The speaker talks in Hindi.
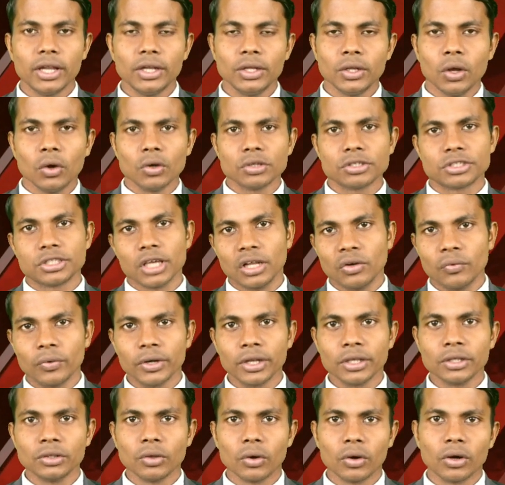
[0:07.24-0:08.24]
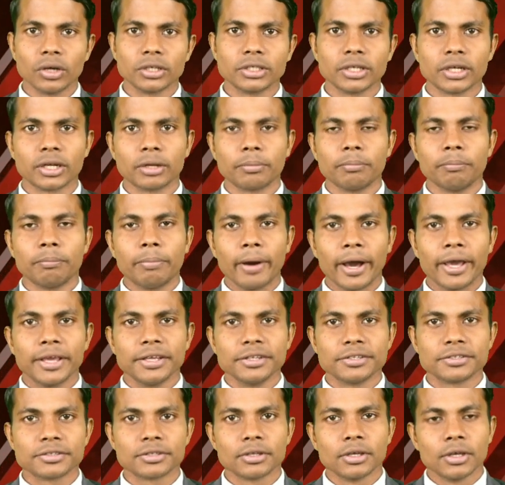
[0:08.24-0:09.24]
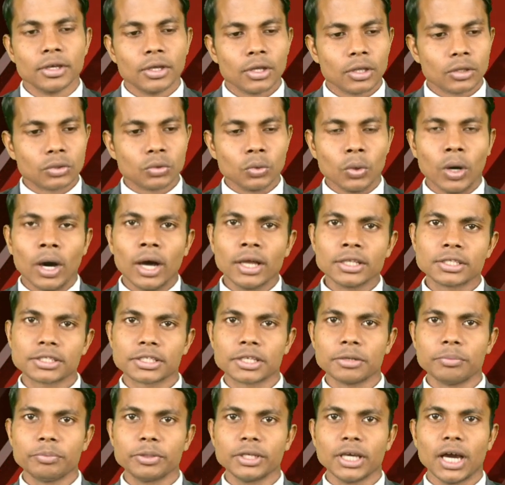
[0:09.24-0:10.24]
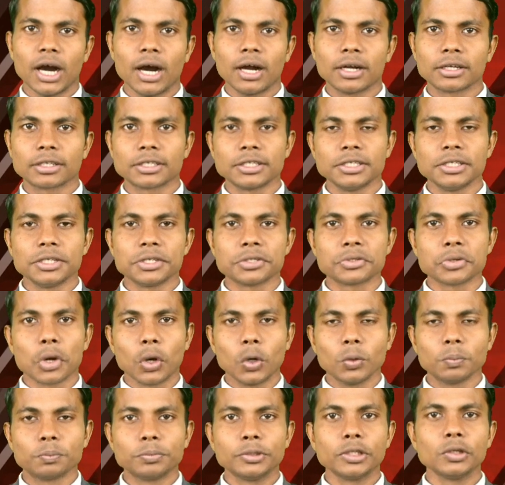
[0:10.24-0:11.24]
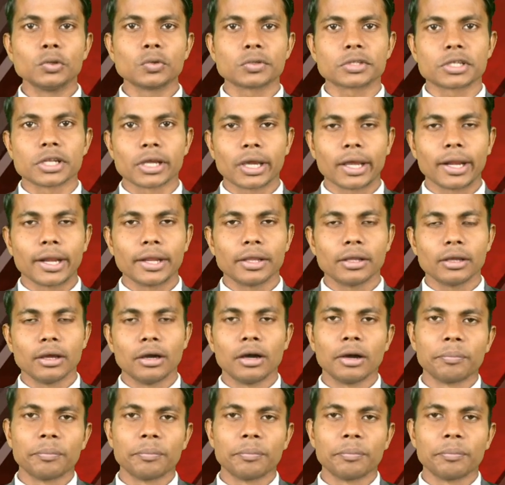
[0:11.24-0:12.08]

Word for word: है 9 जनवरी 2022 तो आज की बिहार की टॉप न्यूज़ लेकर आए हैं